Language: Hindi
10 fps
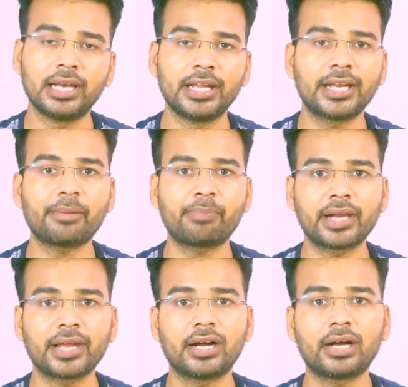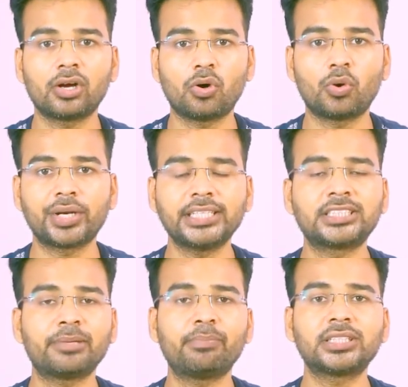लेना पड़ेगा और
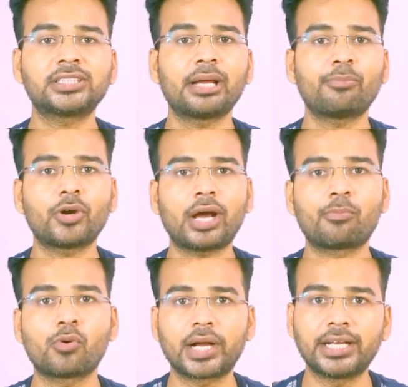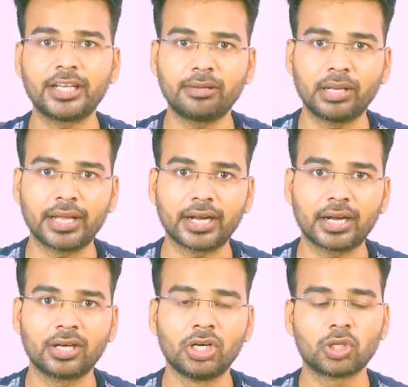इससे बेस्ट ट्राईपोर्ट आपको कहीं नहीं
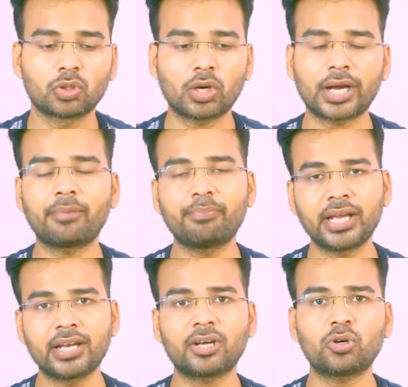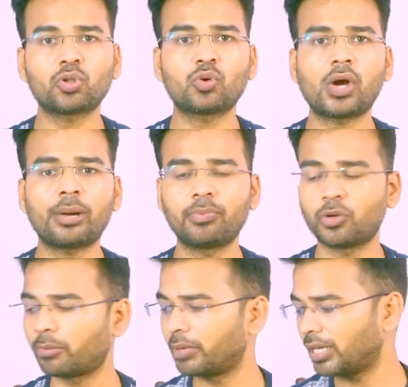मिलेगा तो अगर आप बिगिनर हो तो आप
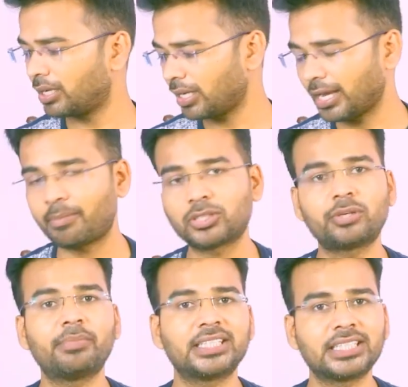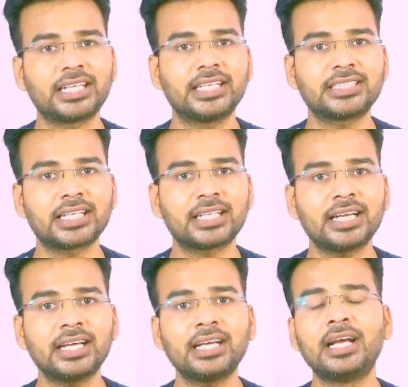नॉर्मली अमेजोन बेसिक्स ले सकते
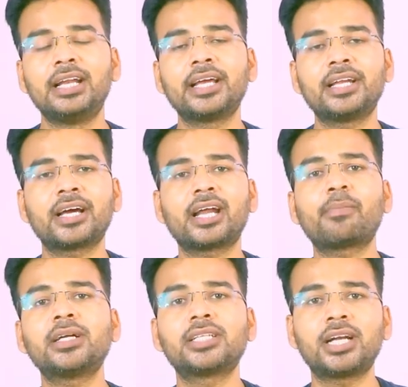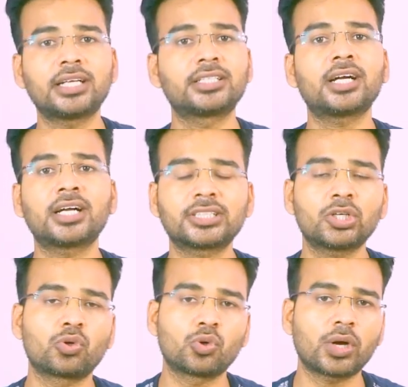हैं लेकिन अगर आपका चैनल अच्छा खासा
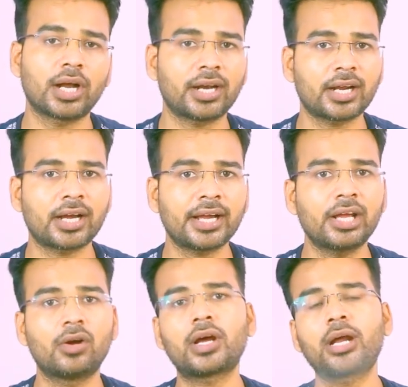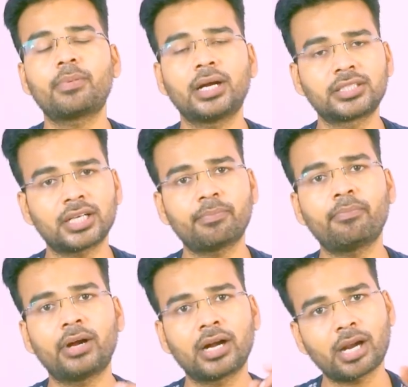ग्रो कर रहा है अगर आप अच्छा
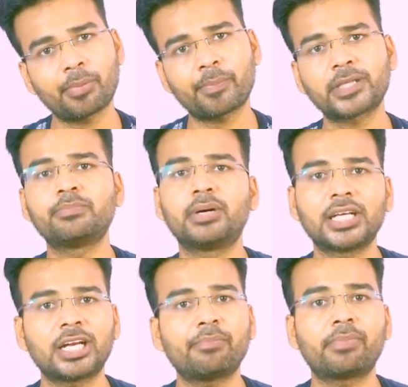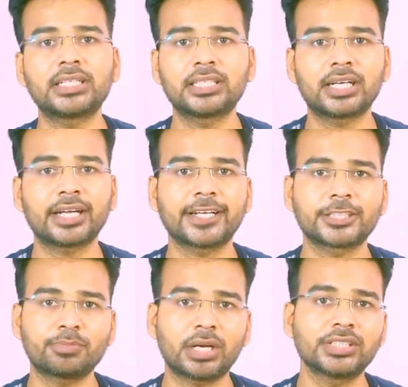अगर आपके पास बजट है पाँच हज़ार के
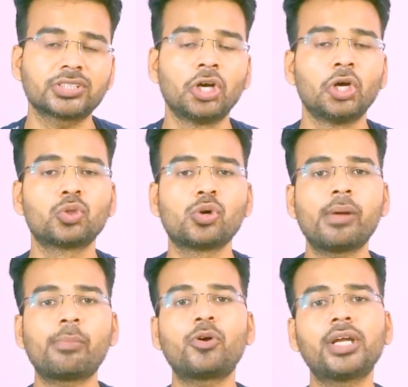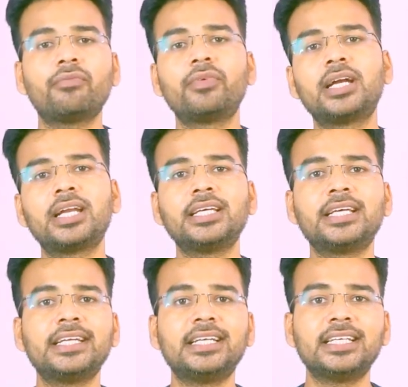आसपास तो मैं आपको डेफिनेटली
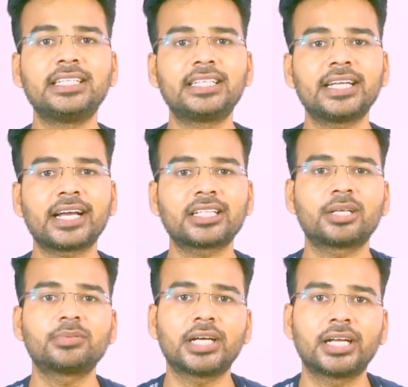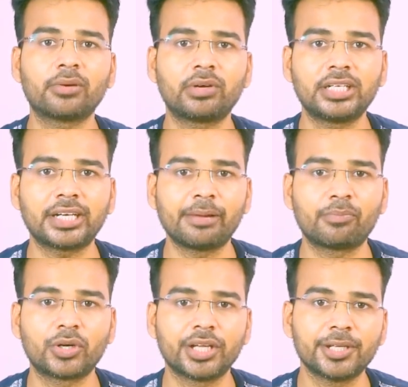यही डिजिटेक की तरफ से आने वाली
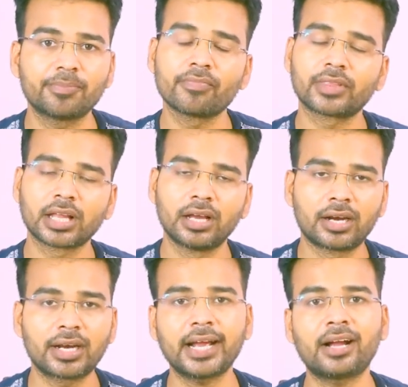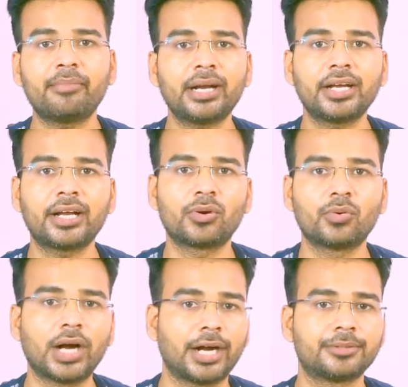ट्राईपोड ही रेकमेंड
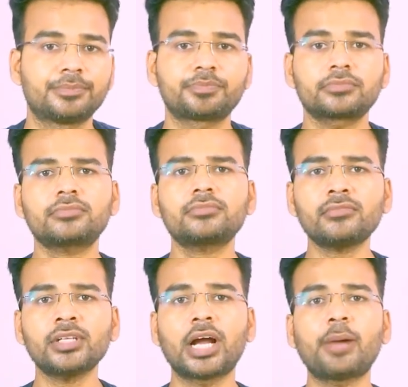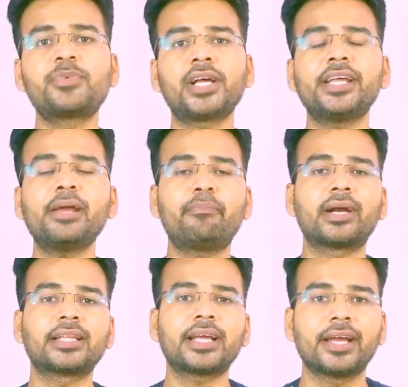करूँगा अब चलिए
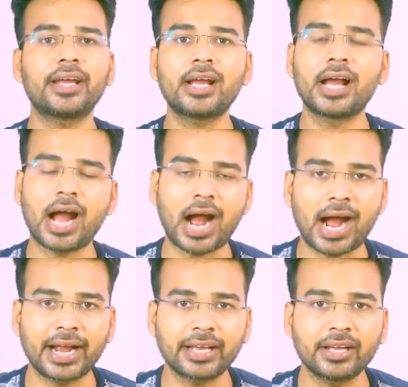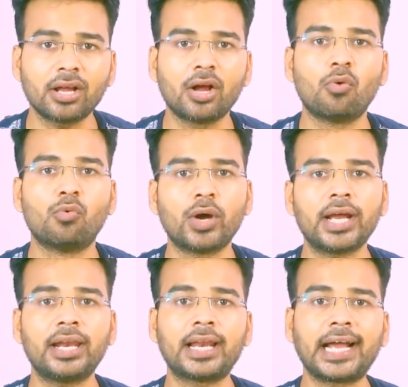बढ़ते हैं आगे वो
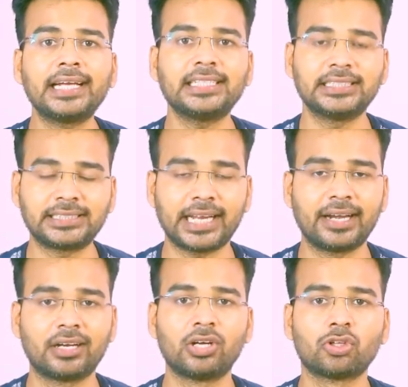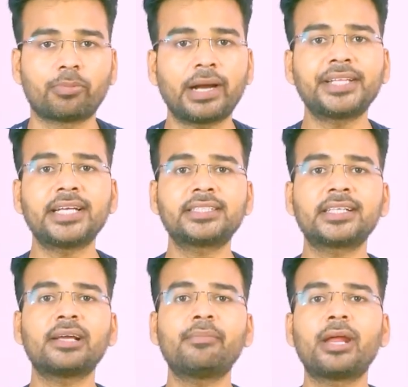है लाइट स्टैंड तो भाई देख
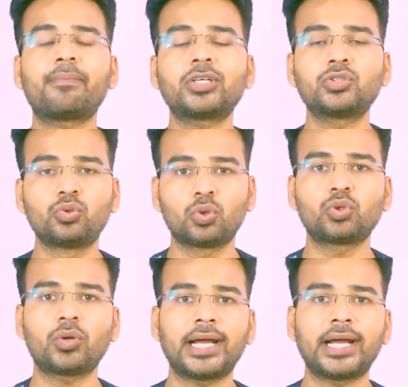सकते हैं मेरे पास दो दो